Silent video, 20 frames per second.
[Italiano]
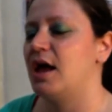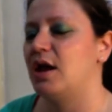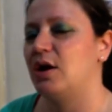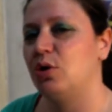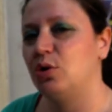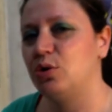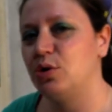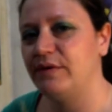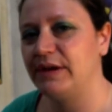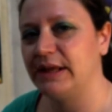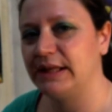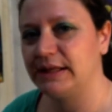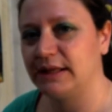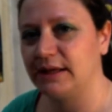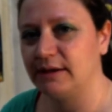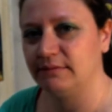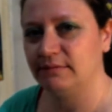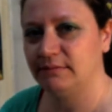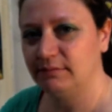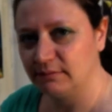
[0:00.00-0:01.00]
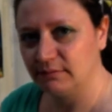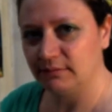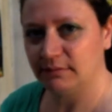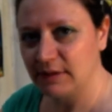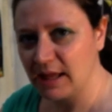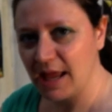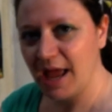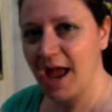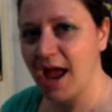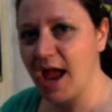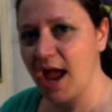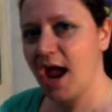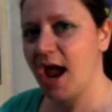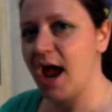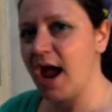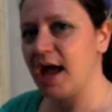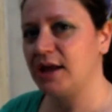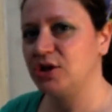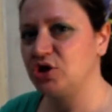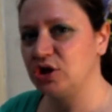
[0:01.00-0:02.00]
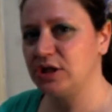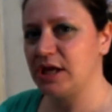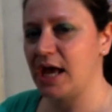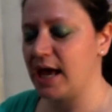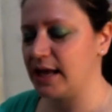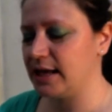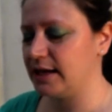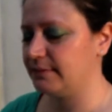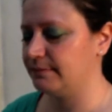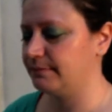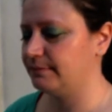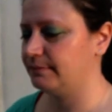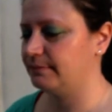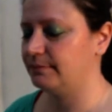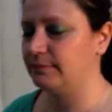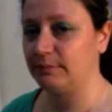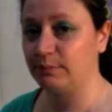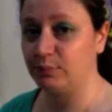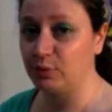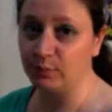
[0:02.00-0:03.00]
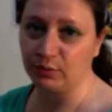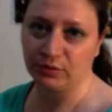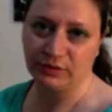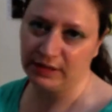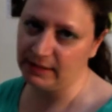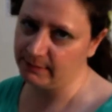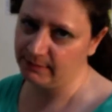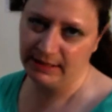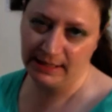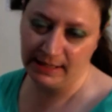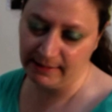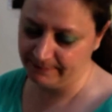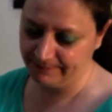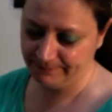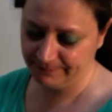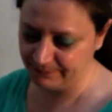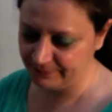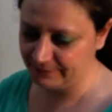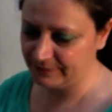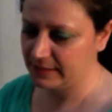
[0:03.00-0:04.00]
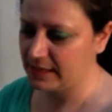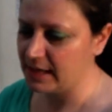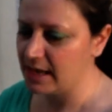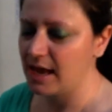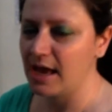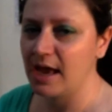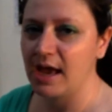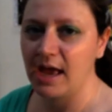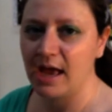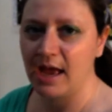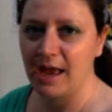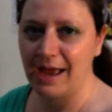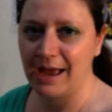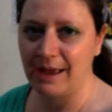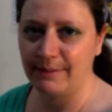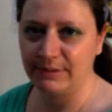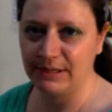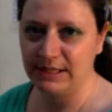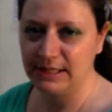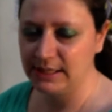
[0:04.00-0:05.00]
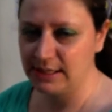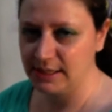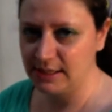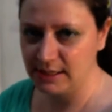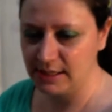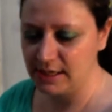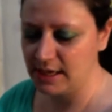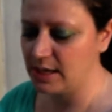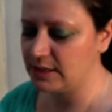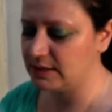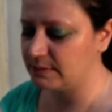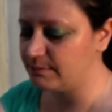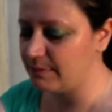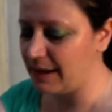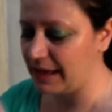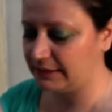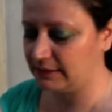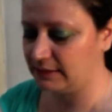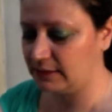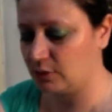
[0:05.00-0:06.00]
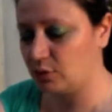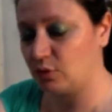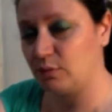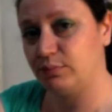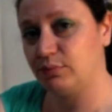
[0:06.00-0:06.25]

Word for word: lo dovete agitare il più possibile aprire e sbatterlo